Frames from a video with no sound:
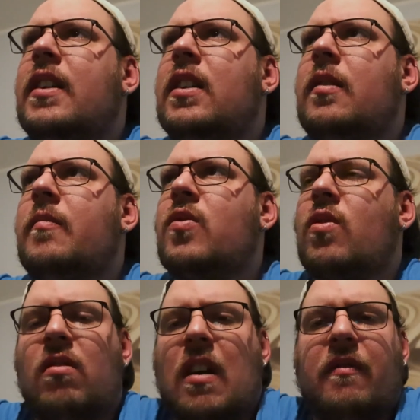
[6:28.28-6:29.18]
ähm,
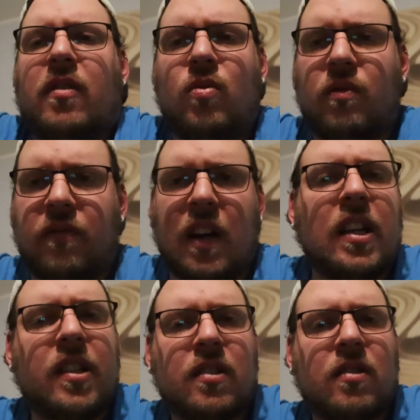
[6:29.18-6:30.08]
sondern einfach nur,
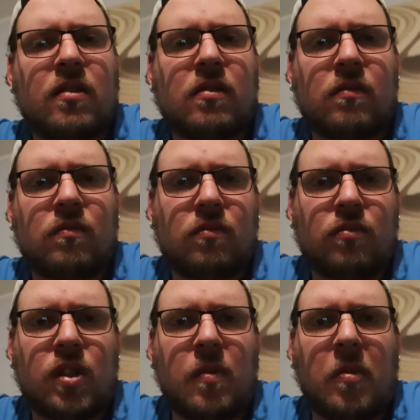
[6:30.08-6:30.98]
weil ich es
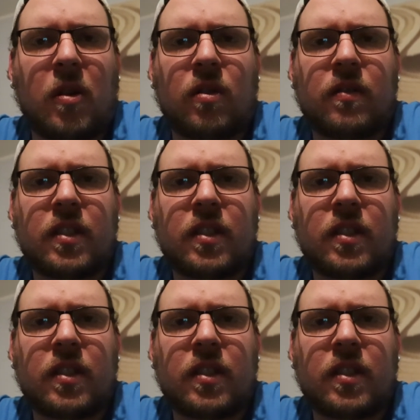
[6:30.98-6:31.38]
nicht mehr brauche.